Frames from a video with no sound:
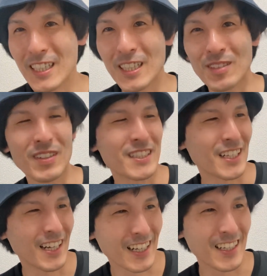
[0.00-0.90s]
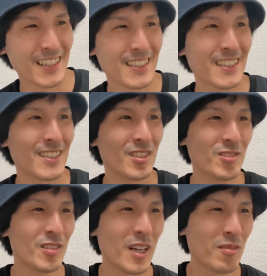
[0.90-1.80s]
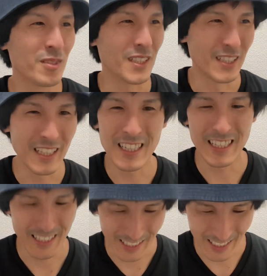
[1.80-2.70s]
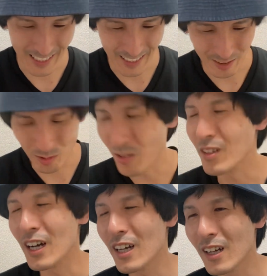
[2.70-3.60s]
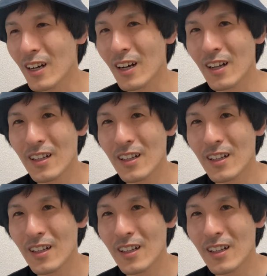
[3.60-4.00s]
出てきました。はい。幽霊部員ね。これなかなか、